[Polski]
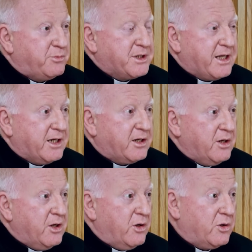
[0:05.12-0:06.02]
opisanych
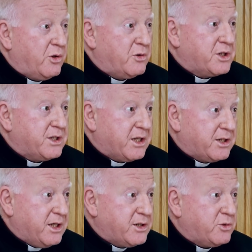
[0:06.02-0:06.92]
około
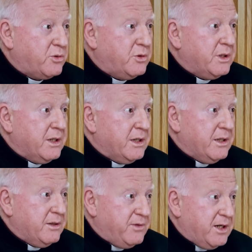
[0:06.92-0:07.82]
40
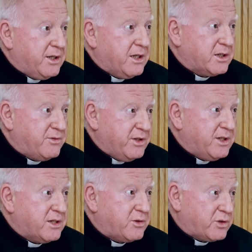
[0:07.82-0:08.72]
wielkich zwycięstw